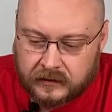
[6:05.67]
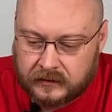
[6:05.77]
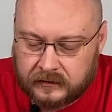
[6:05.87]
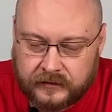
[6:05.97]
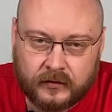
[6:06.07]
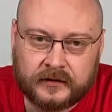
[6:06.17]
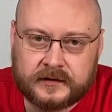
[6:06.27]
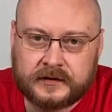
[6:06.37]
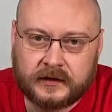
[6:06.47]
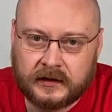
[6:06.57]
э,
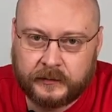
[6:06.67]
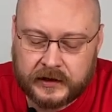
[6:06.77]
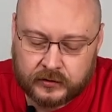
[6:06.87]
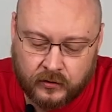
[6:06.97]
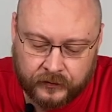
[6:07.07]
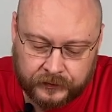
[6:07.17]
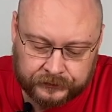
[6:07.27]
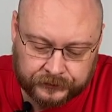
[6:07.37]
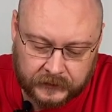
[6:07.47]
твердость колпачков